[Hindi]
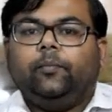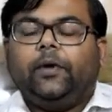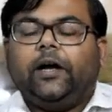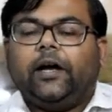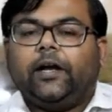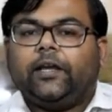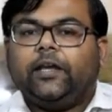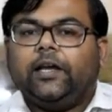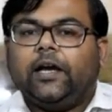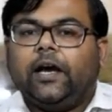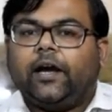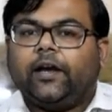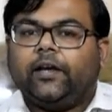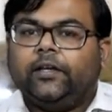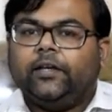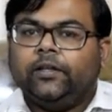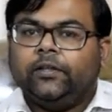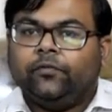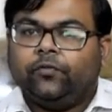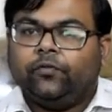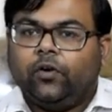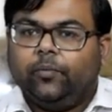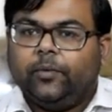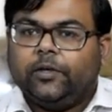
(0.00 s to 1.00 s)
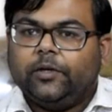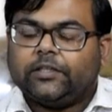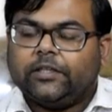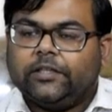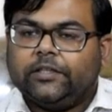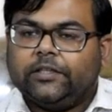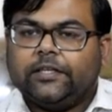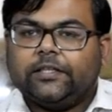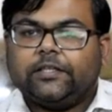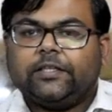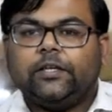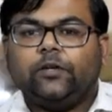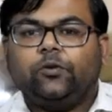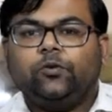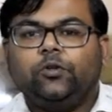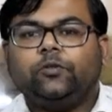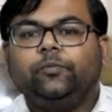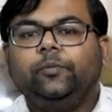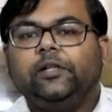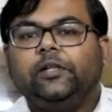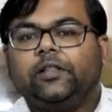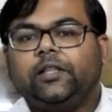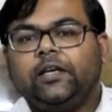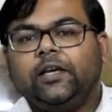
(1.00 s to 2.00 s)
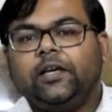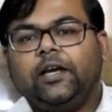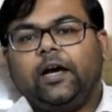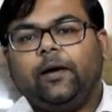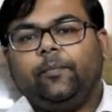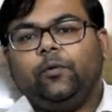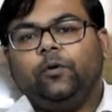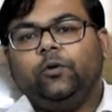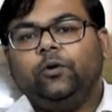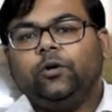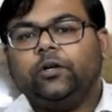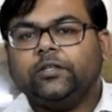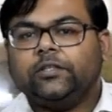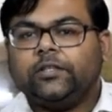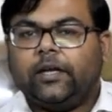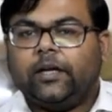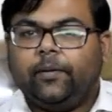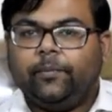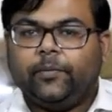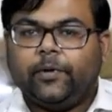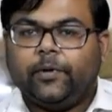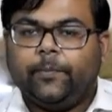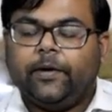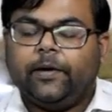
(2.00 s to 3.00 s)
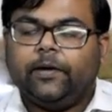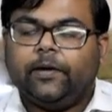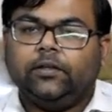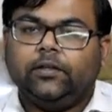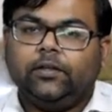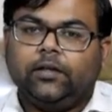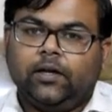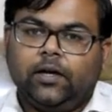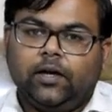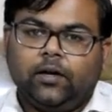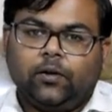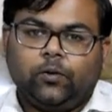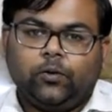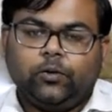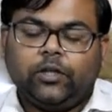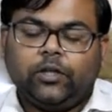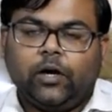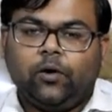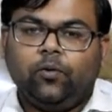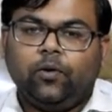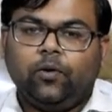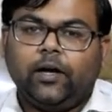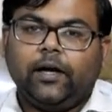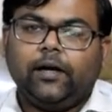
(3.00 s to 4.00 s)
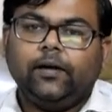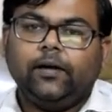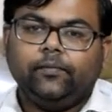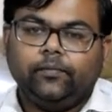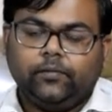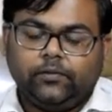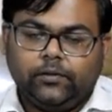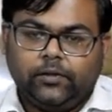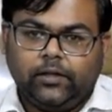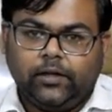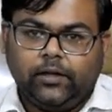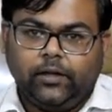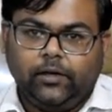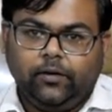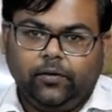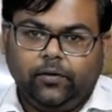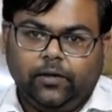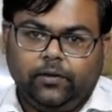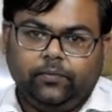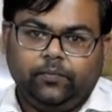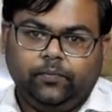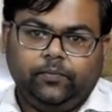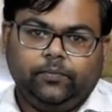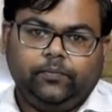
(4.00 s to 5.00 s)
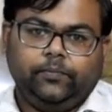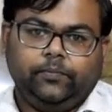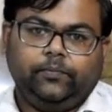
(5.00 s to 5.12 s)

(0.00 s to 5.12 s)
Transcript: बाकी आगे इन्फॉर्मेशन जैसे कुछ मिलती है आप लोगों के सामने मैं खुदा धन्यवाद